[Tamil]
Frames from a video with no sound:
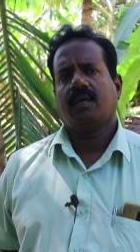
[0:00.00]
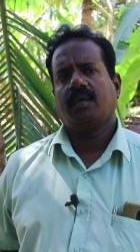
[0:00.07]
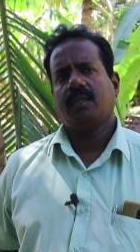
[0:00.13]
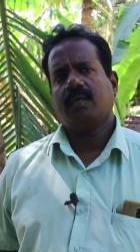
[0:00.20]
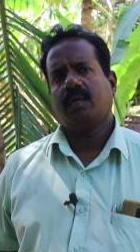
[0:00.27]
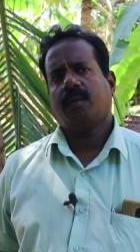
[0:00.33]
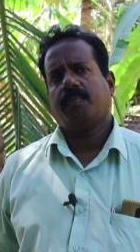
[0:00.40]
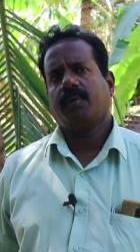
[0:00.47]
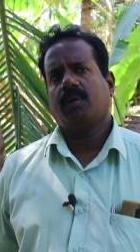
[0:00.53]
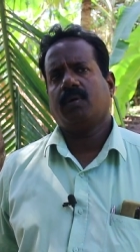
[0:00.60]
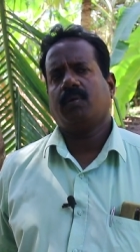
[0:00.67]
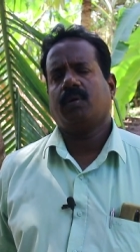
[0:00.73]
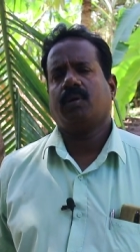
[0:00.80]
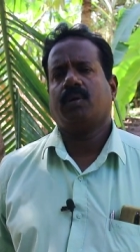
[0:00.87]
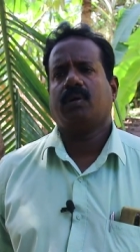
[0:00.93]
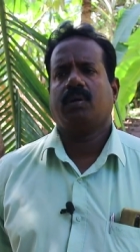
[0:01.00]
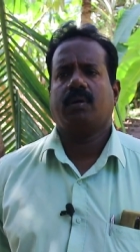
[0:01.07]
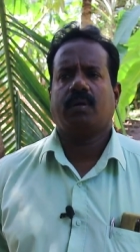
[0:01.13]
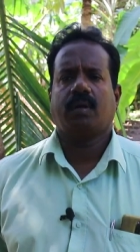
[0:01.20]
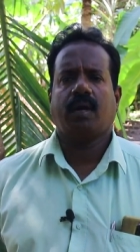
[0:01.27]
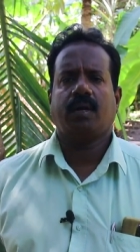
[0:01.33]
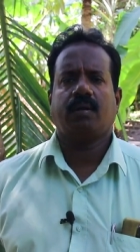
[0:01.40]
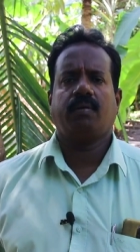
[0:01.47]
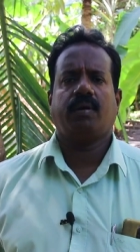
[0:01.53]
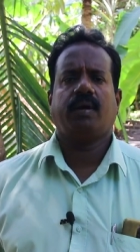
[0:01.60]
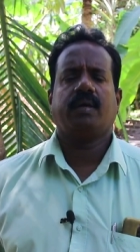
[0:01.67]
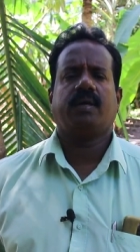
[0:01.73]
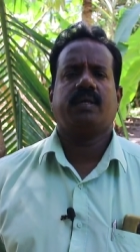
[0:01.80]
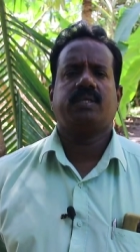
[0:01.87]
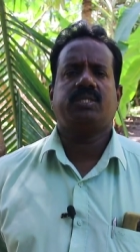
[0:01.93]
அதுக்கப்புறம் ஒரு நான்கு
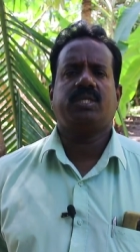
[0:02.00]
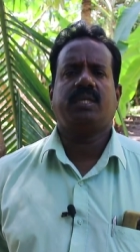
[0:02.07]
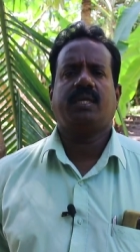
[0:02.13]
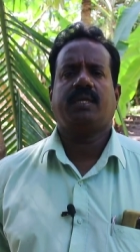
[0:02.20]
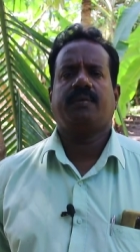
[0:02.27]
வருடம் கழித்து